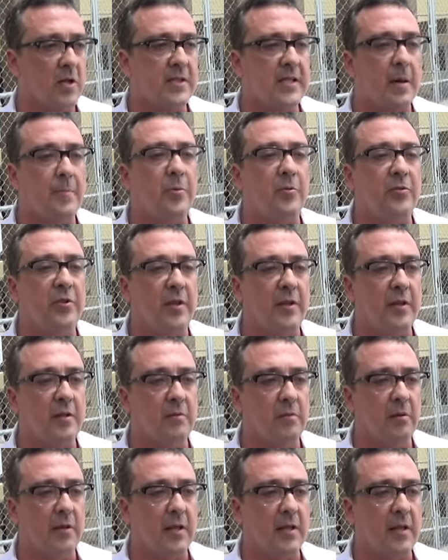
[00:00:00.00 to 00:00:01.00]
que está
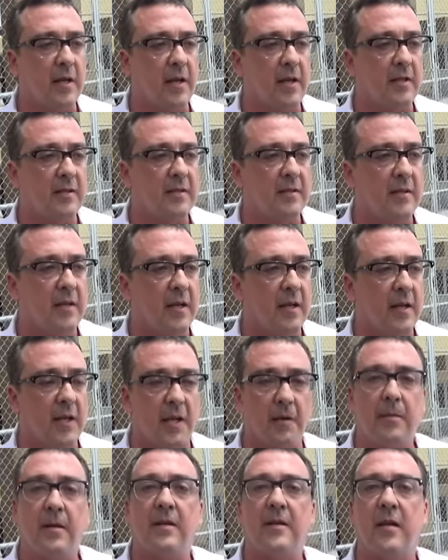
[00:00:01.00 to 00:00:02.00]
procediendo ahorita es
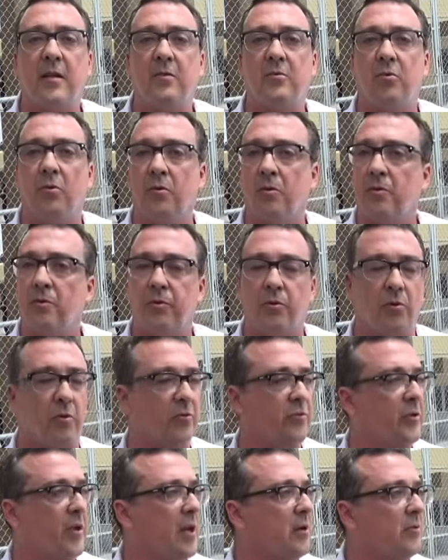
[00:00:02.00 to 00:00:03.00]
levantar todos
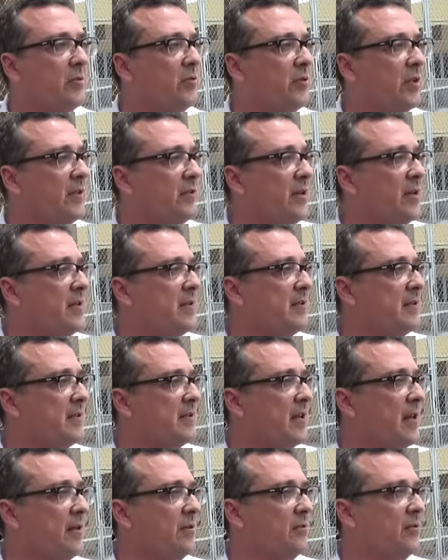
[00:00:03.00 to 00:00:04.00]
los cargos que sean
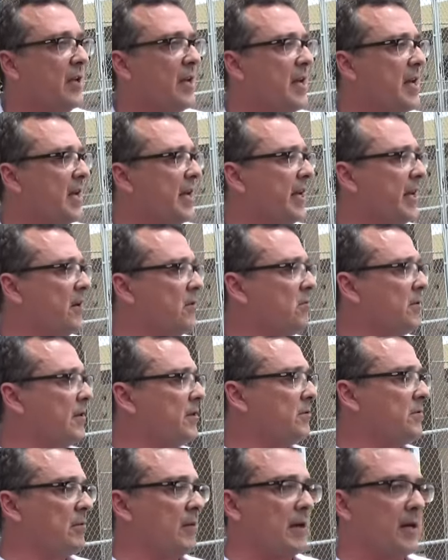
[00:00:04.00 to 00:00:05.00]
necesarios en
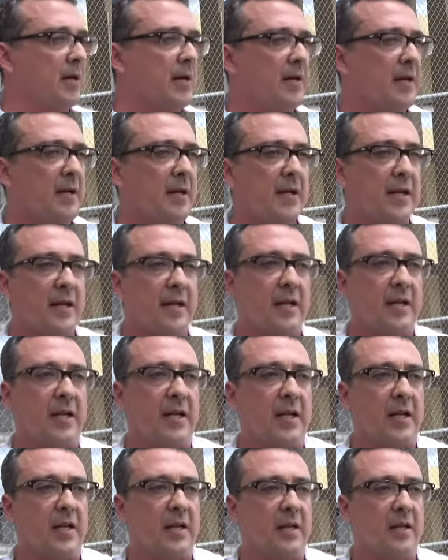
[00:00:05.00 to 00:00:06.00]
cuanto a
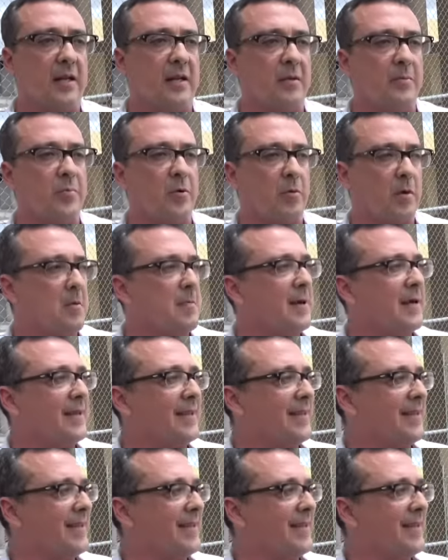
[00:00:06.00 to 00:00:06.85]
el problema